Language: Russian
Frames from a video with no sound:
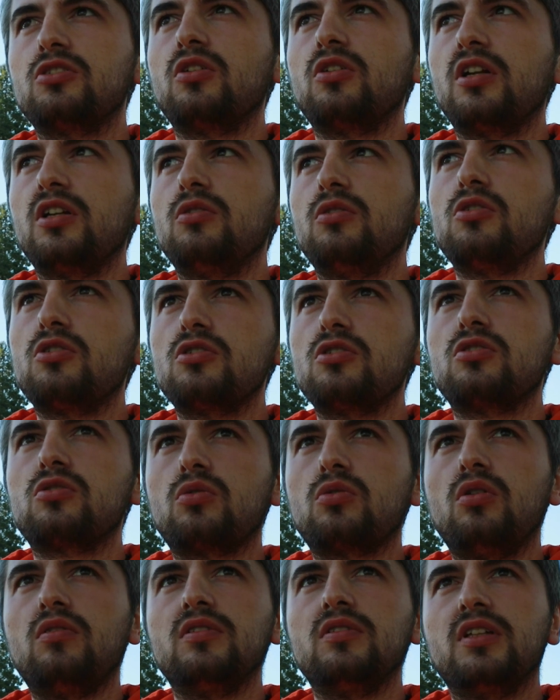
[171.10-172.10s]
что они очень
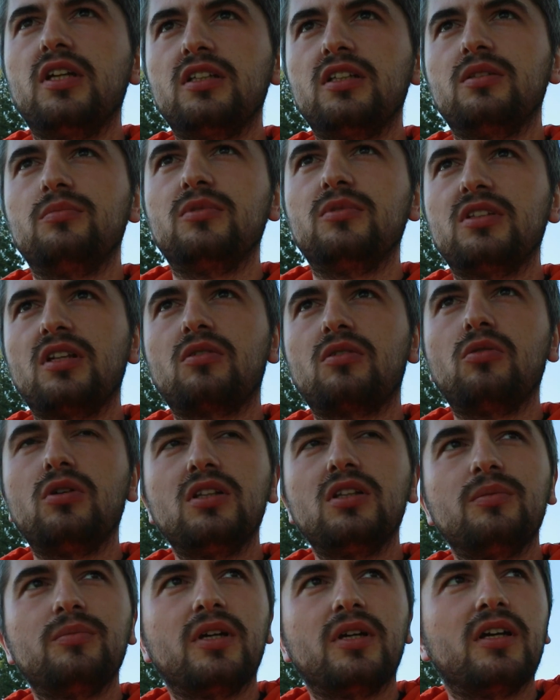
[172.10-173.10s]
скованы этими
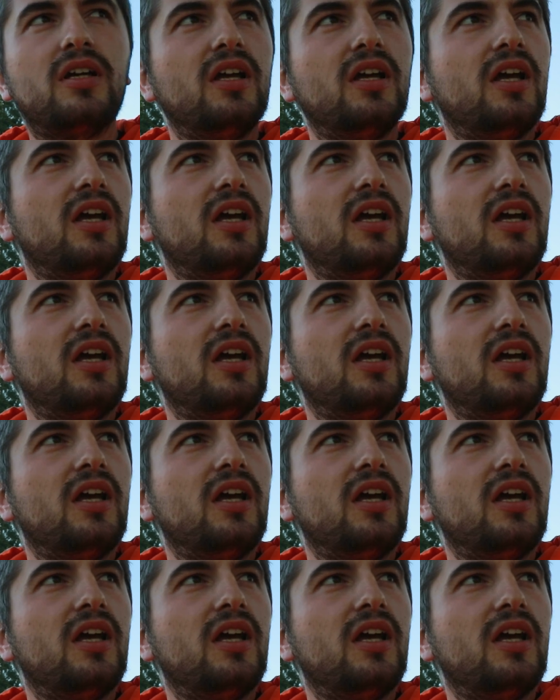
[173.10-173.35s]
законами,